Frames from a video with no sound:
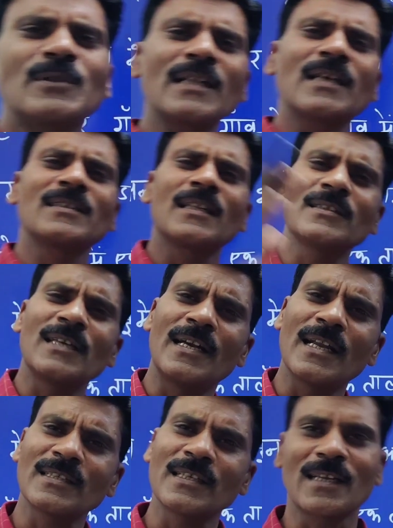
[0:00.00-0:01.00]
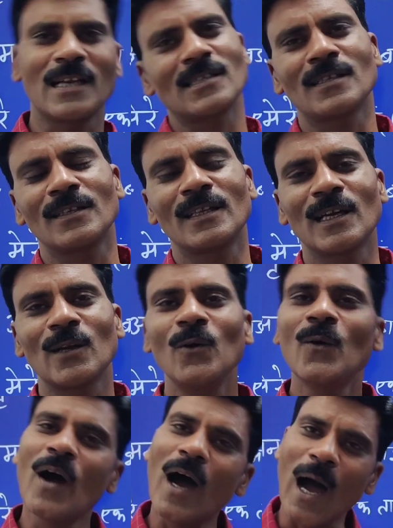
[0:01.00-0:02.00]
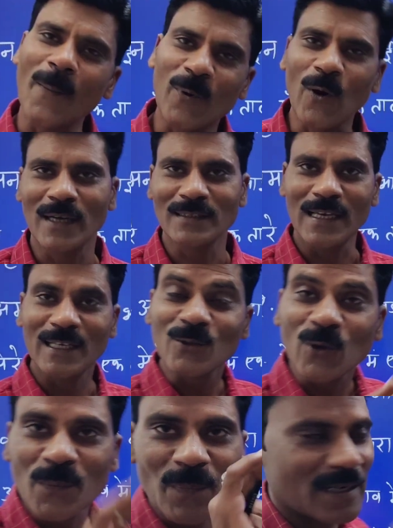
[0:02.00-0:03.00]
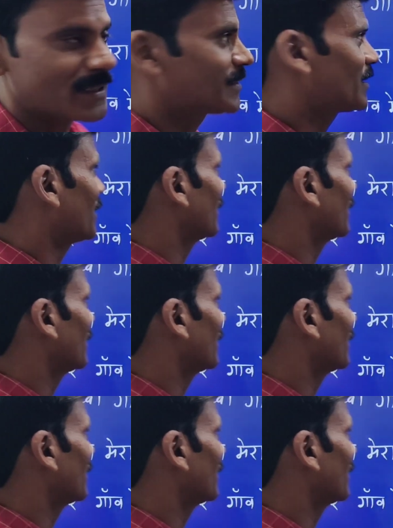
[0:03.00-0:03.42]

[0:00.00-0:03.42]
आप ज़्यादा से ज़्यादा सेंटेंस की ट्रांसलेशन देख लो आपको आ जाएगी थोड़ी प्रैक्टिस